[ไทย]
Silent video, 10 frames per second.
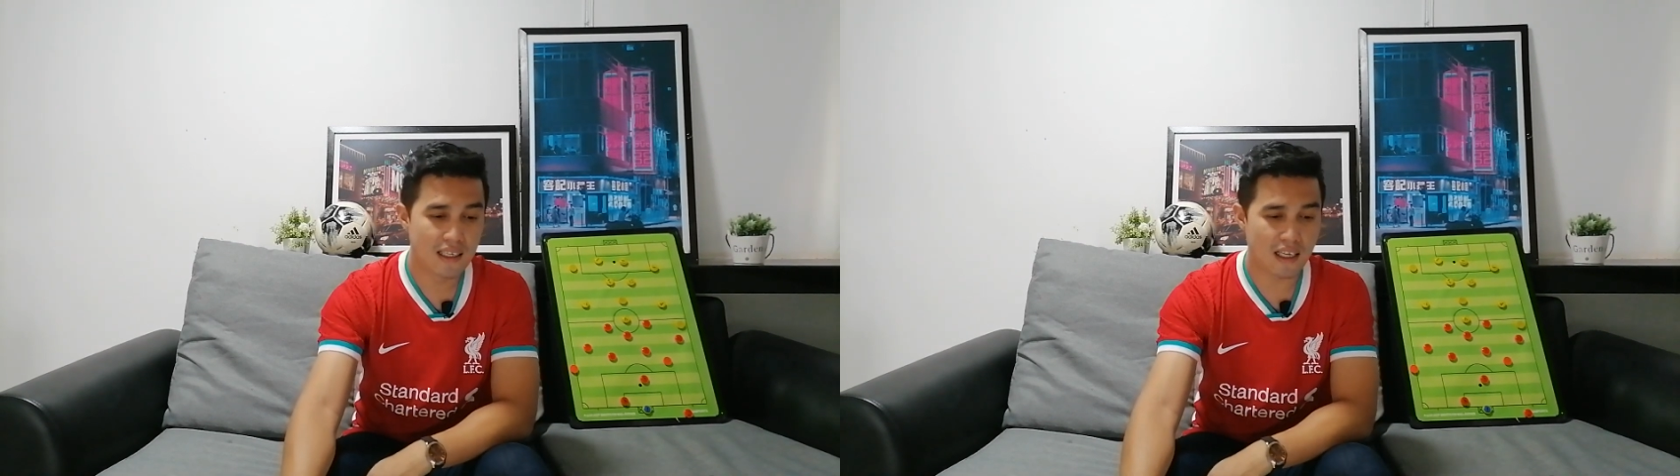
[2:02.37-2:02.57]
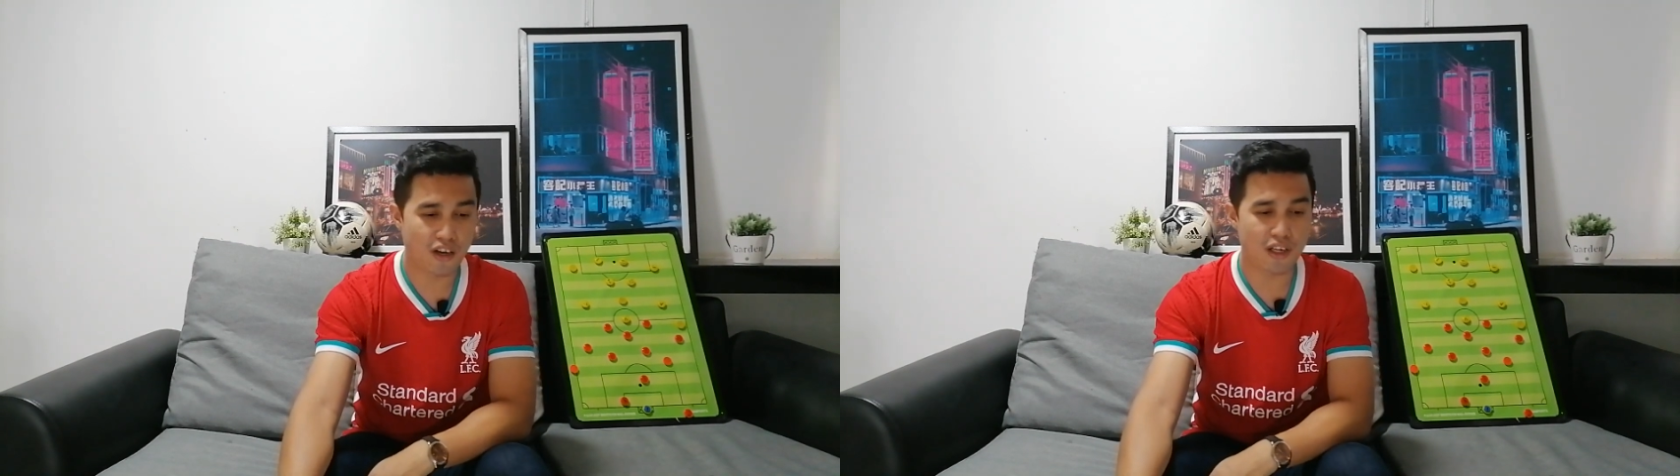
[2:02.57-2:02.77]

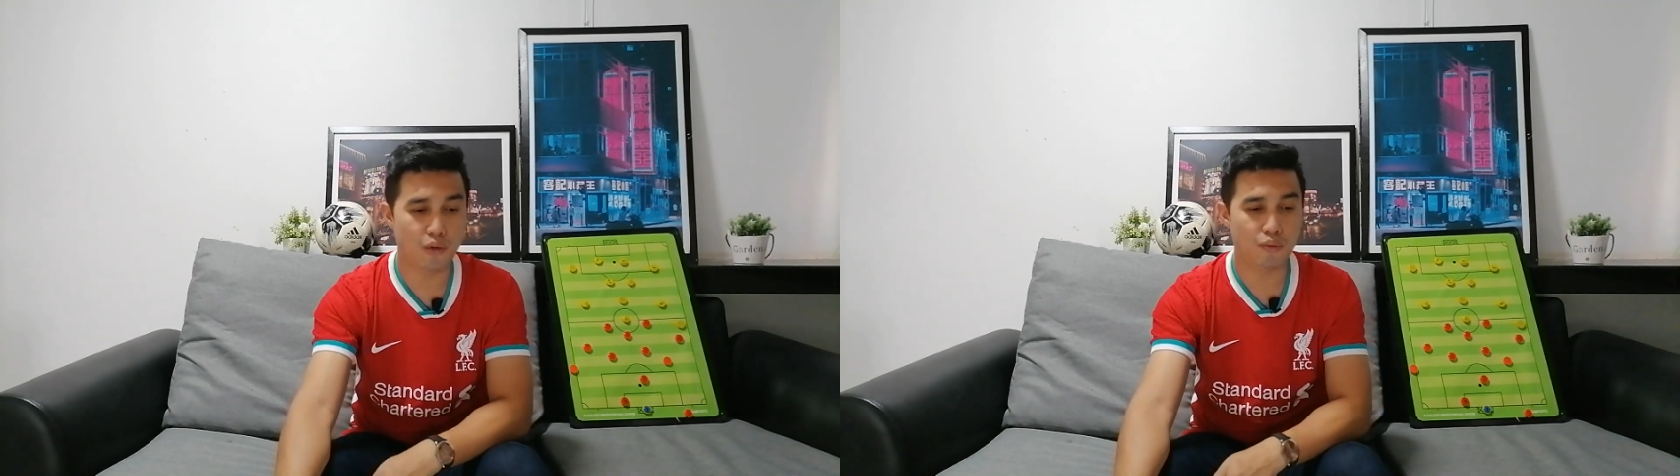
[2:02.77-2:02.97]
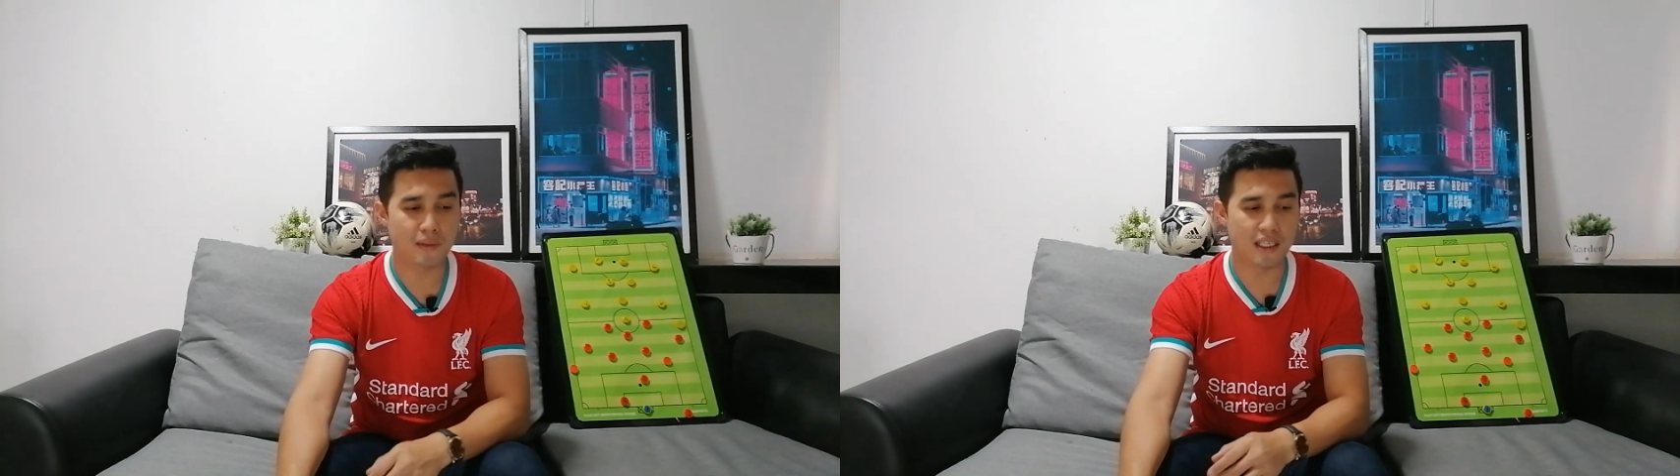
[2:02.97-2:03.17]
แล้วก็ใน
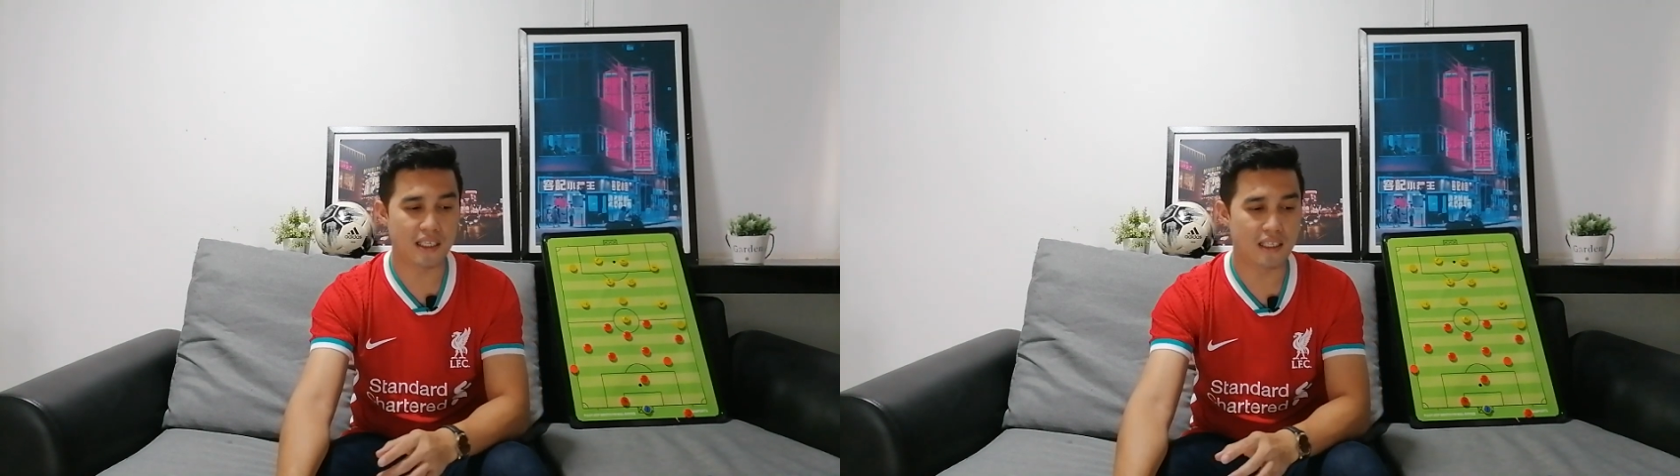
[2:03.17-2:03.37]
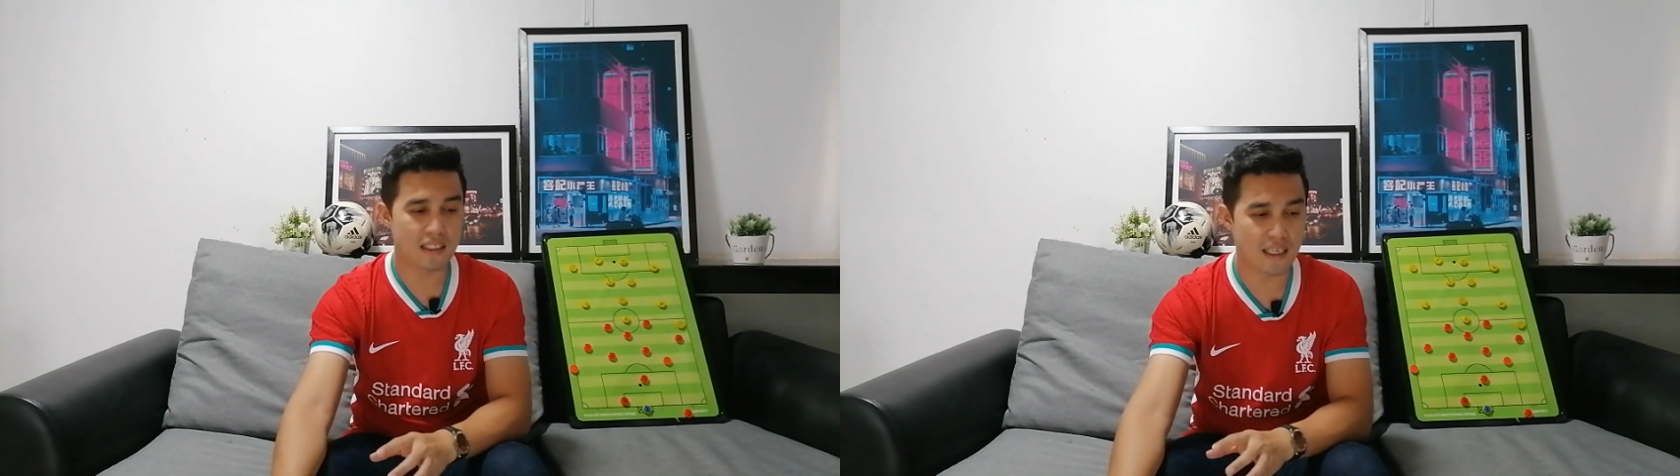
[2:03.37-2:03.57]
ลุกมี
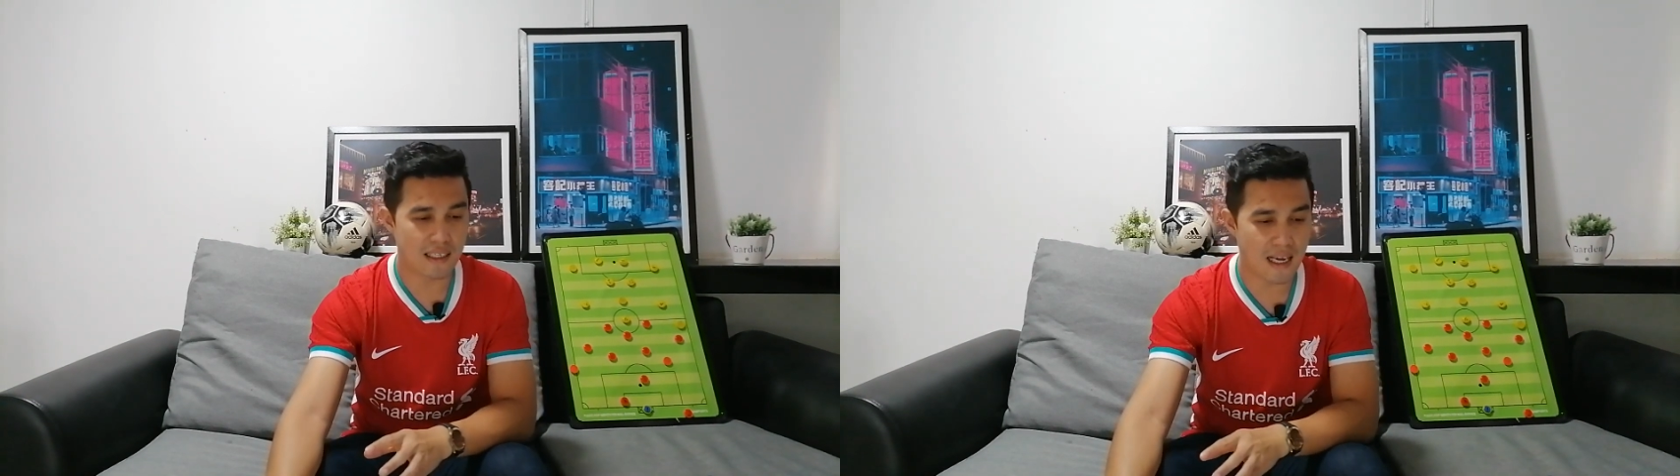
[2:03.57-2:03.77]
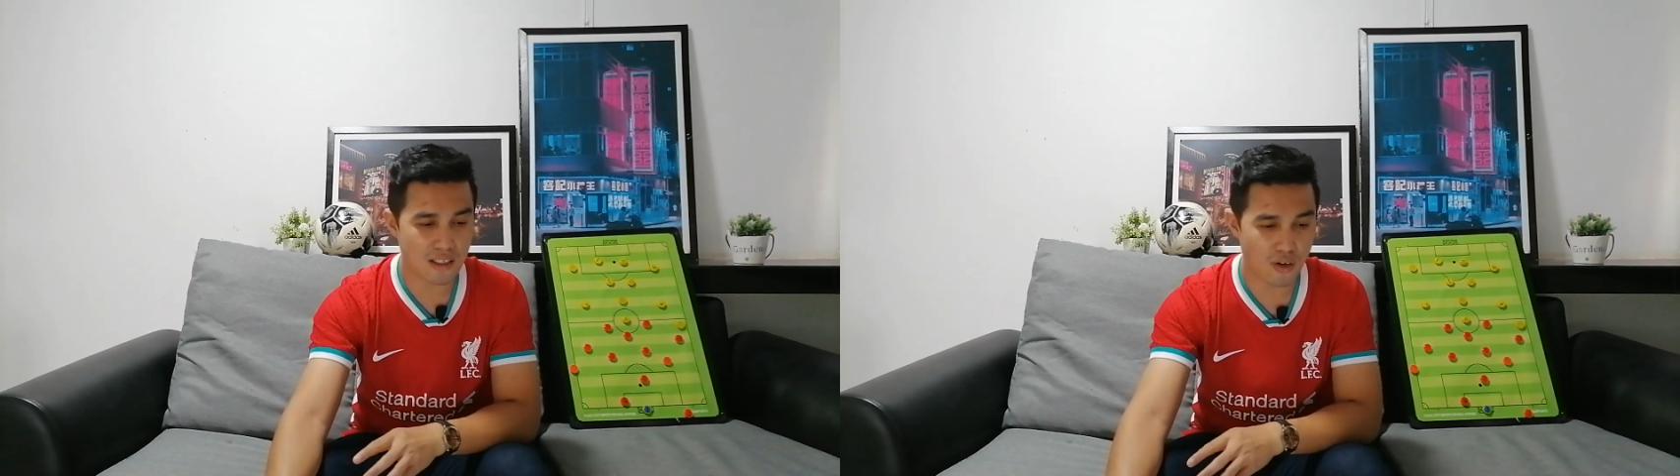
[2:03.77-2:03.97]

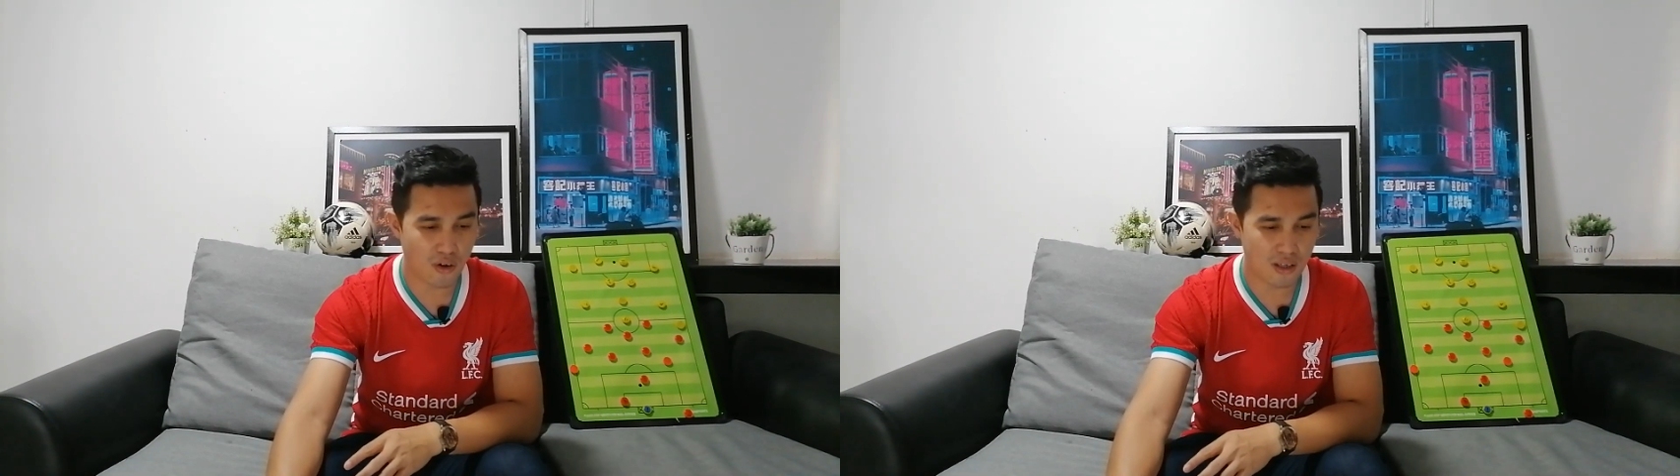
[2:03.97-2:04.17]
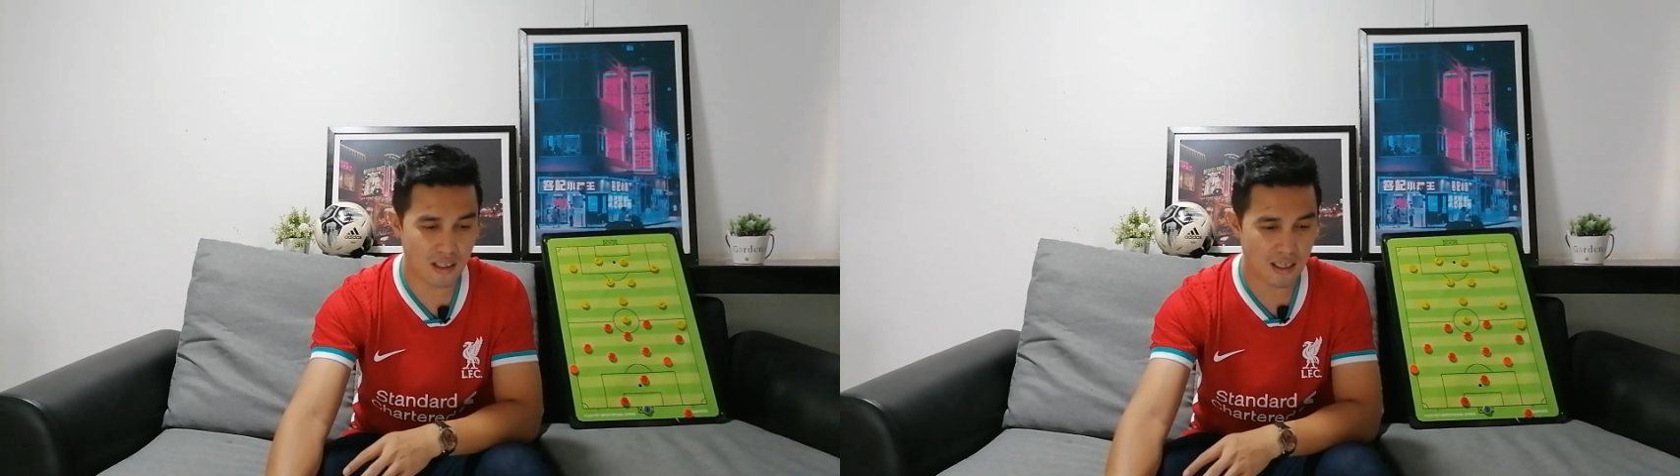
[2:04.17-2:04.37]
ทางด้านข
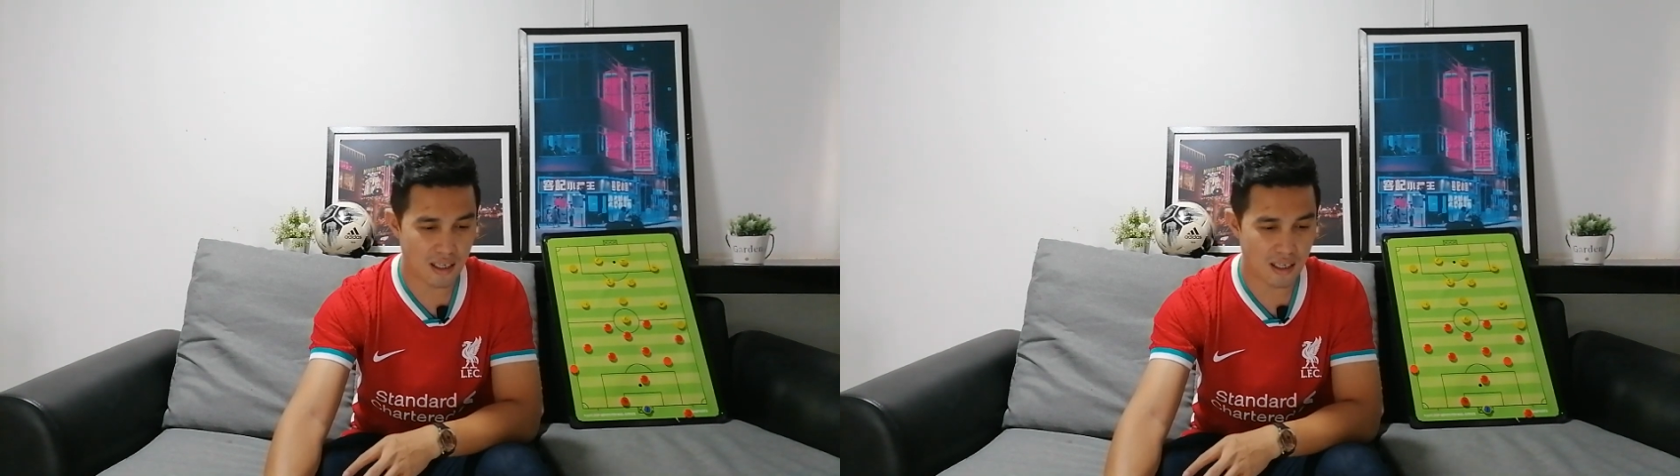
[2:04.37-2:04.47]
อง